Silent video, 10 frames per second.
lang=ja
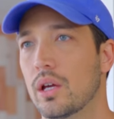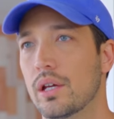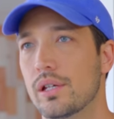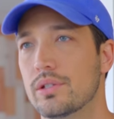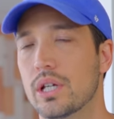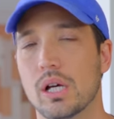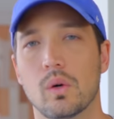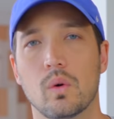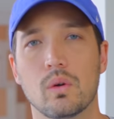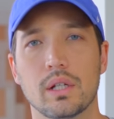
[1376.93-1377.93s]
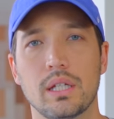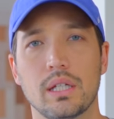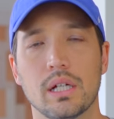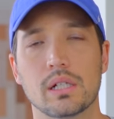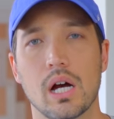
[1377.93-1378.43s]
えじゃあ他
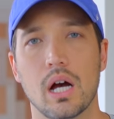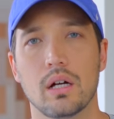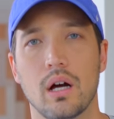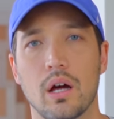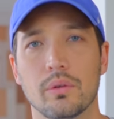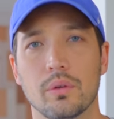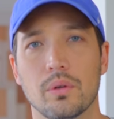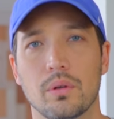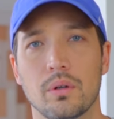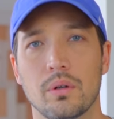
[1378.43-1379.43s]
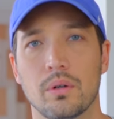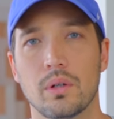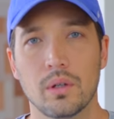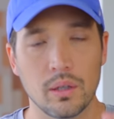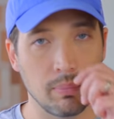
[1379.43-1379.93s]
になんかあの
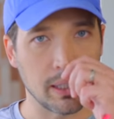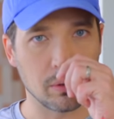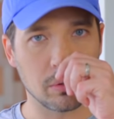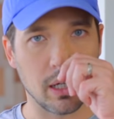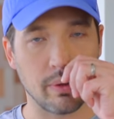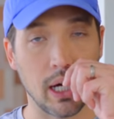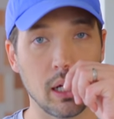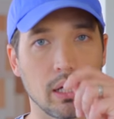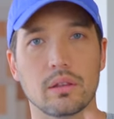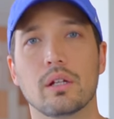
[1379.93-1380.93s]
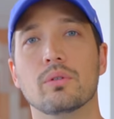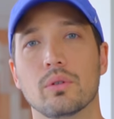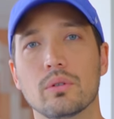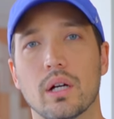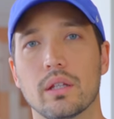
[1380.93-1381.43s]
バイトとかはやってる
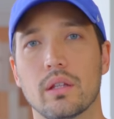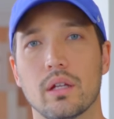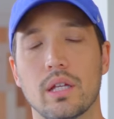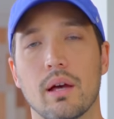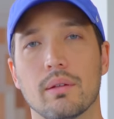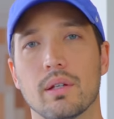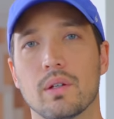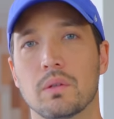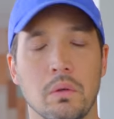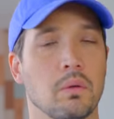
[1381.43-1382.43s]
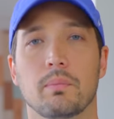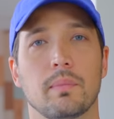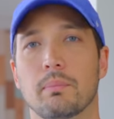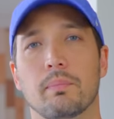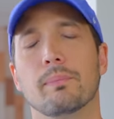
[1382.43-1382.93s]
の?」とか言って「いや
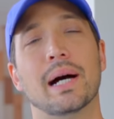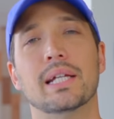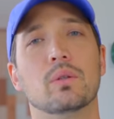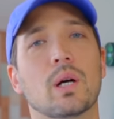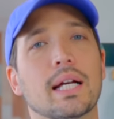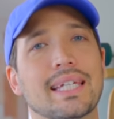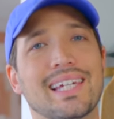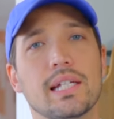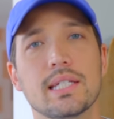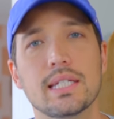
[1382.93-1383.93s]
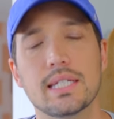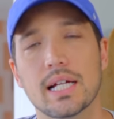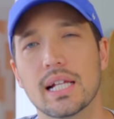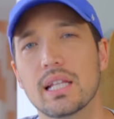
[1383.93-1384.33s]
バイトが禁止さ